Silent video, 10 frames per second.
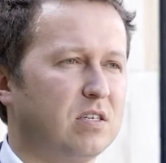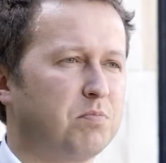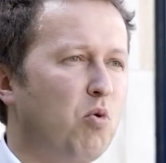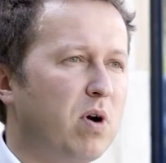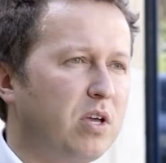
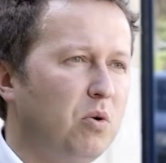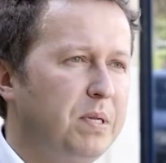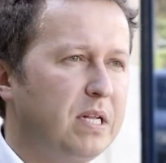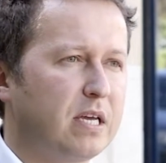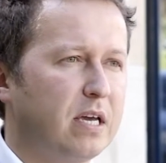Spółka
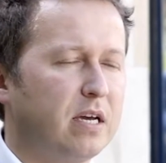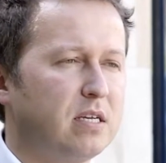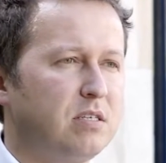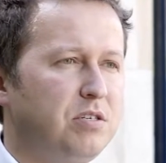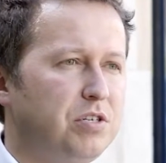QPTG
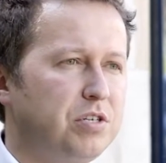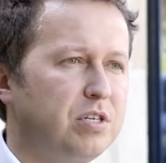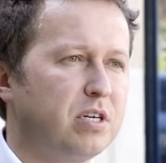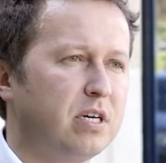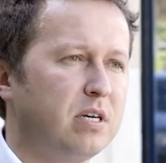jest
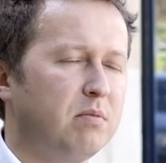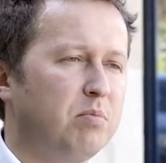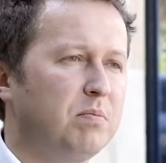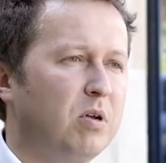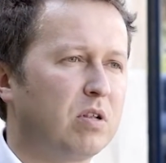dziś e,
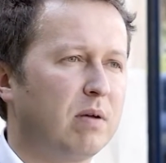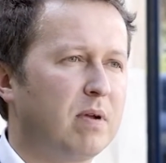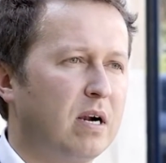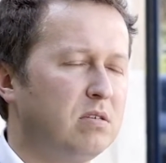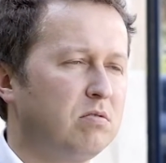podmiotem
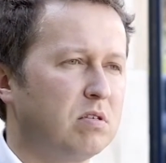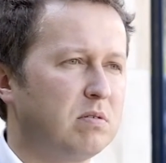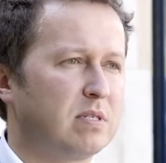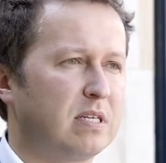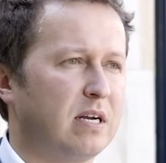
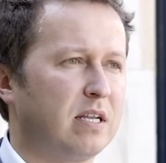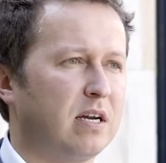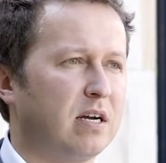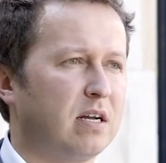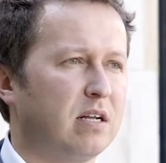realizującym
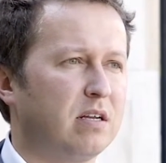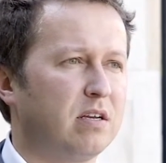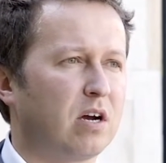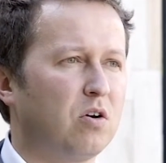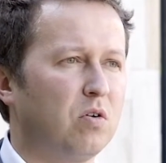zadania
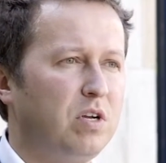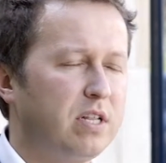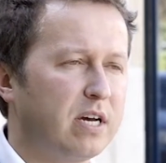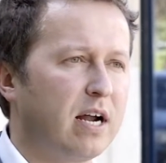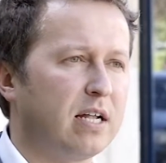jako
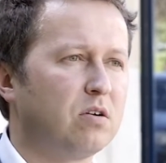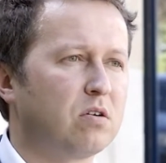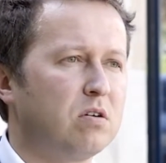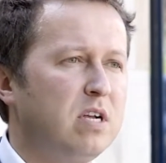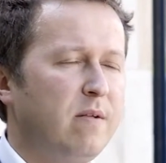integrator e,